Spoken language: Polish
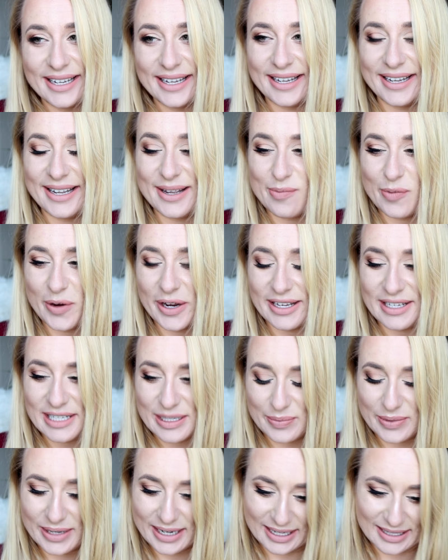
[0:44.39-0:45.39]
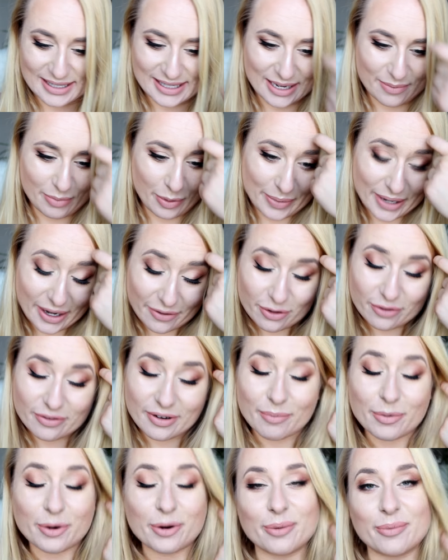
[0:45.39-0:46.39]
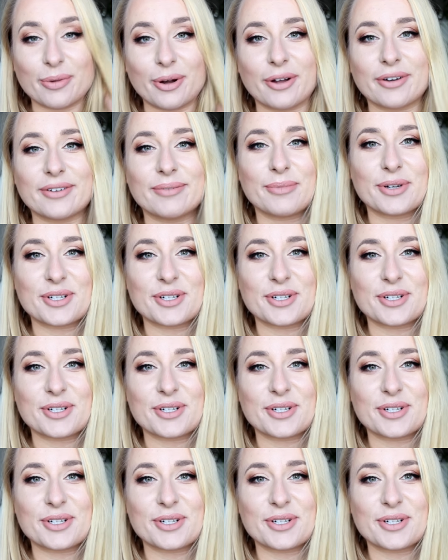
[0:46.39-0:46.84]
e, moje inspiracje poprawią Wam humor,